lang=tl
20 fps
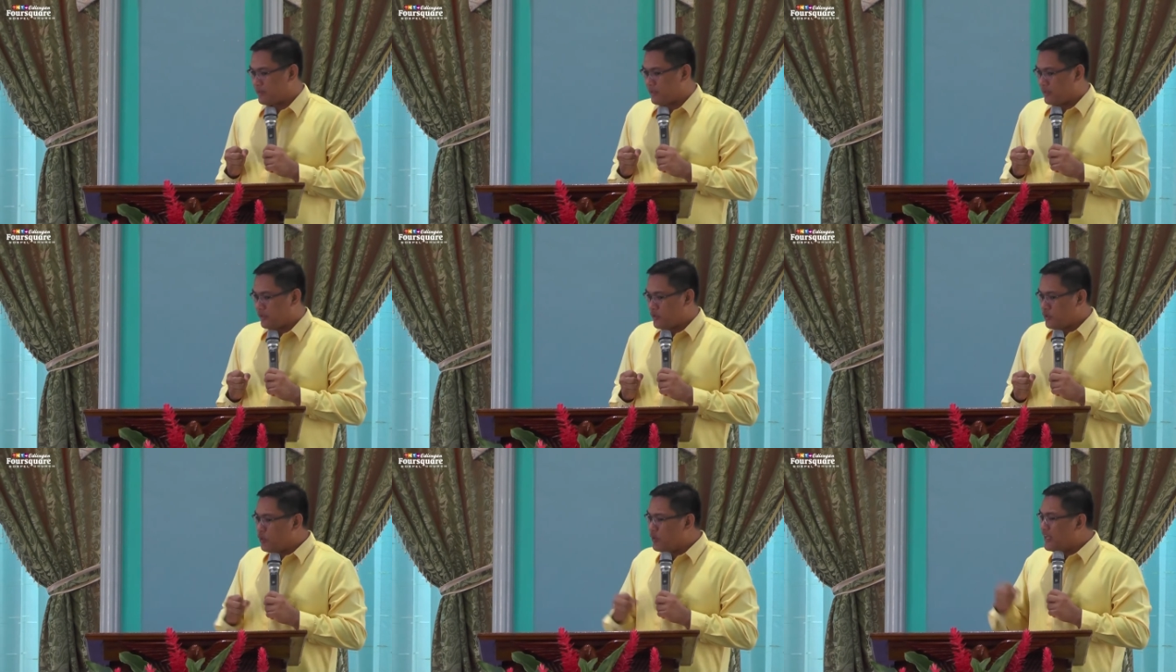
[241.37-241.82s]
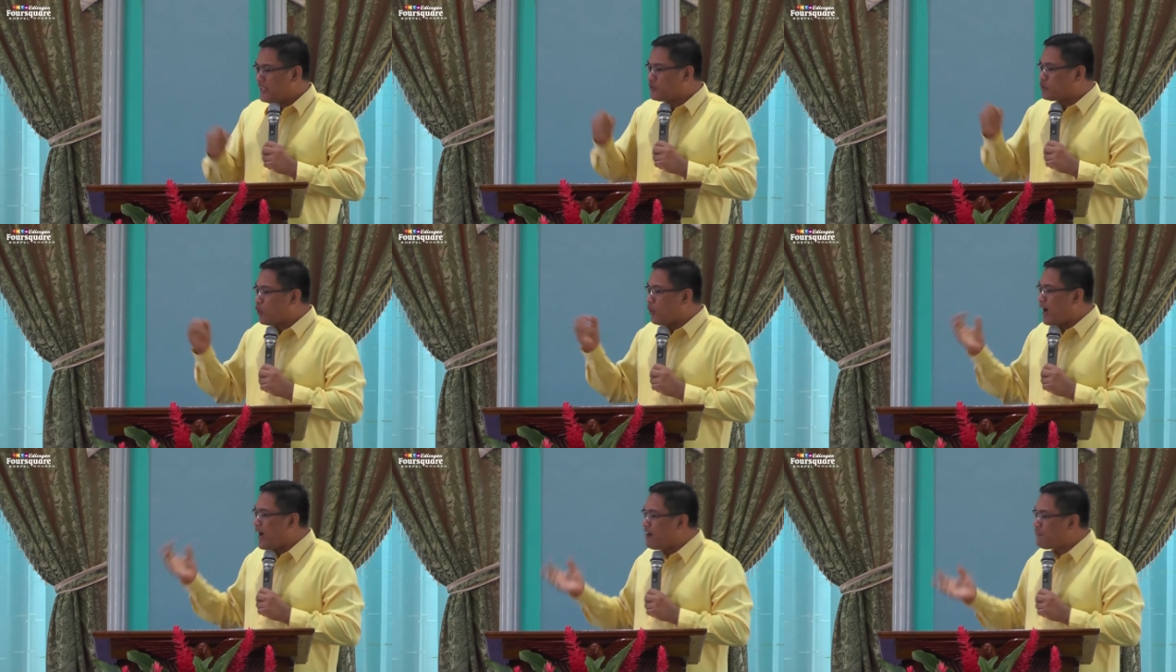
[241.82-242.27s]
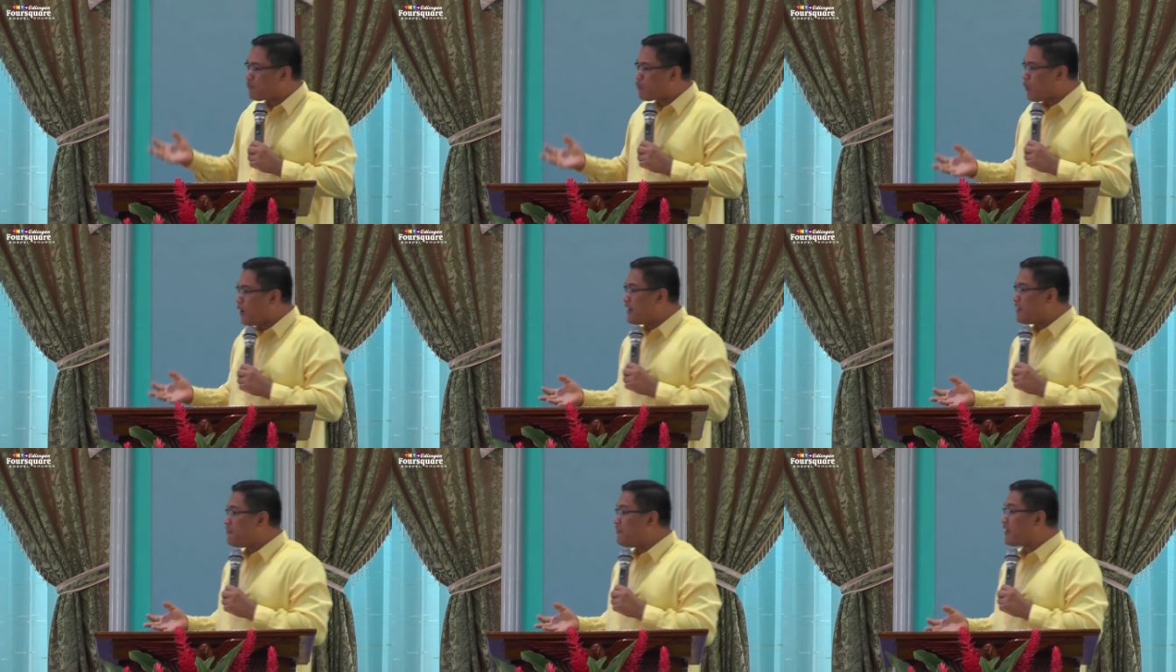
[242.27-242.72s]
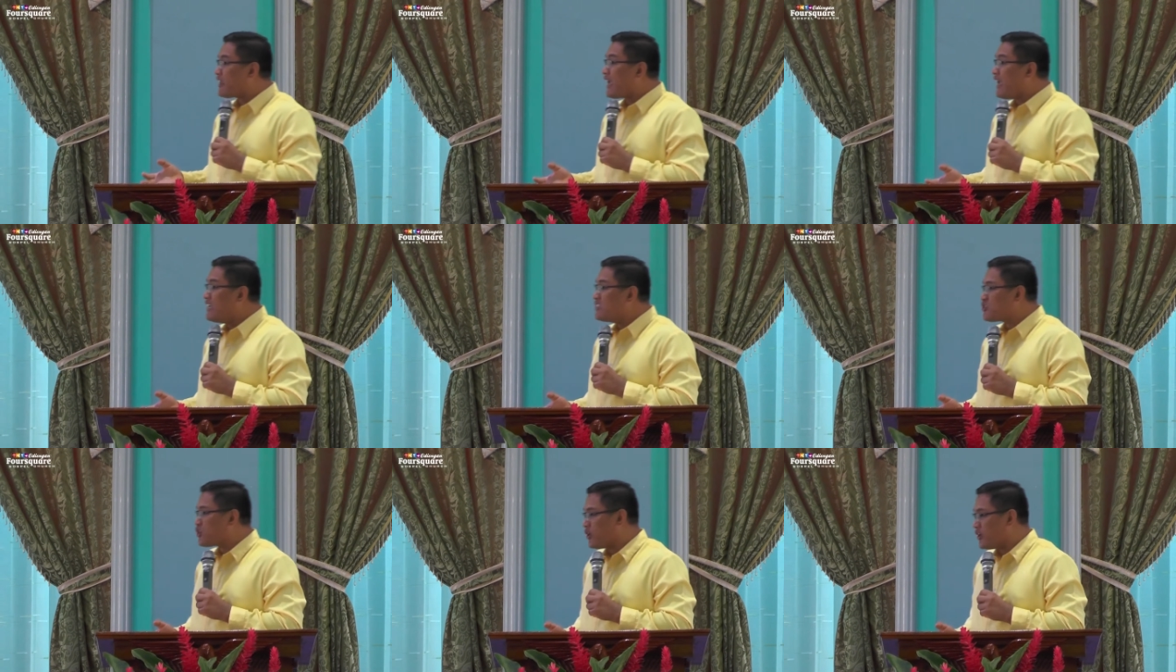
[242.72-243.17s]
you need to have
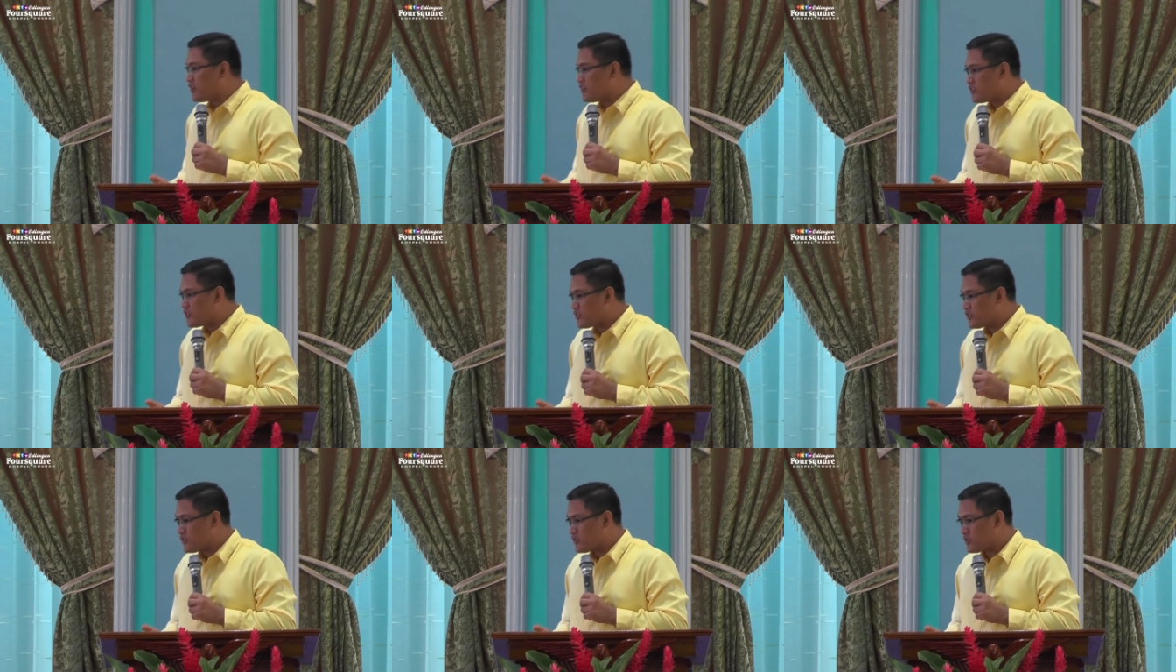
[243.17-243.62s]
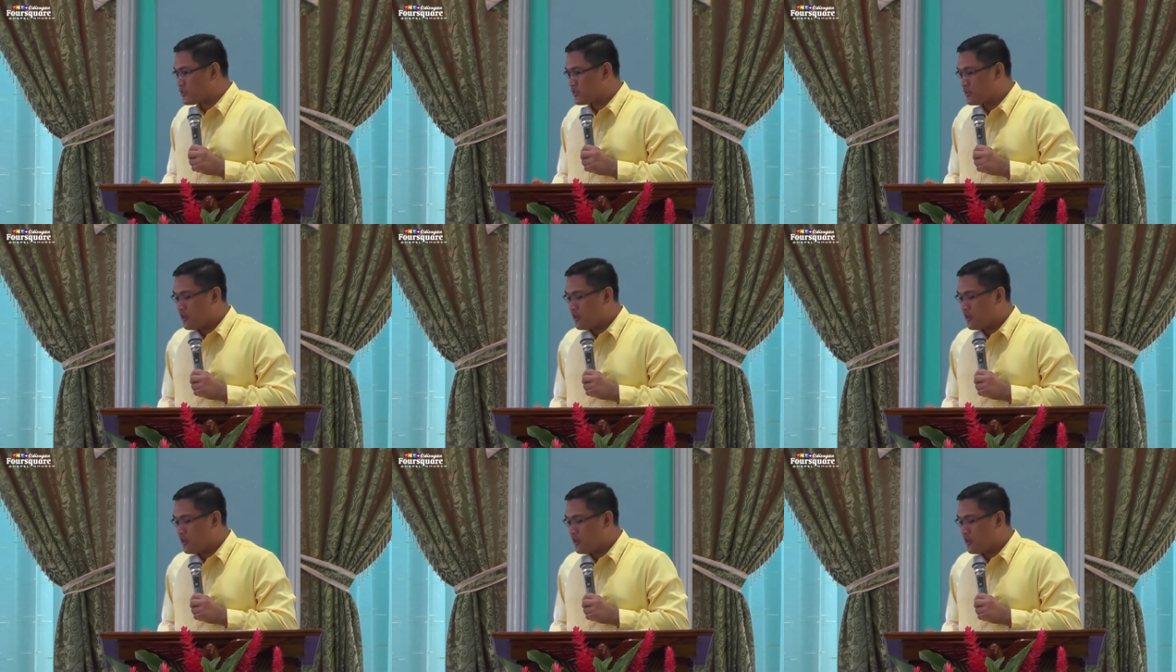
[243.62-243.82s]
qualifications.